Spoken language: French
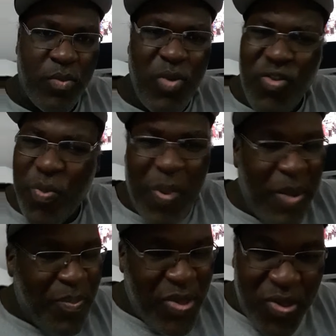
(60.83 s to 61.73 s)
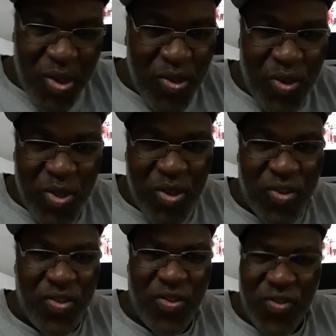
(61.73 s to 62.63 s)
Moi, je parle plusieurs sortes de
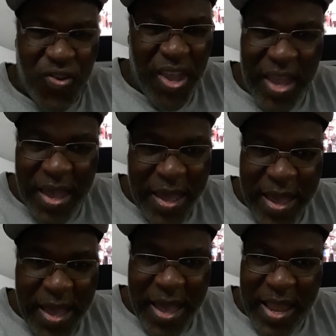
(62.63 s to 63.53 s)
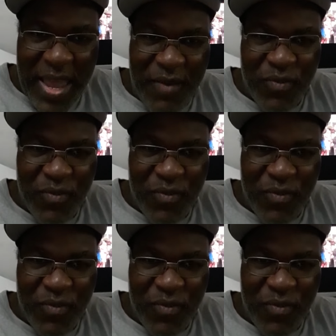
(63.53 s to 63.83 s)
sujets, la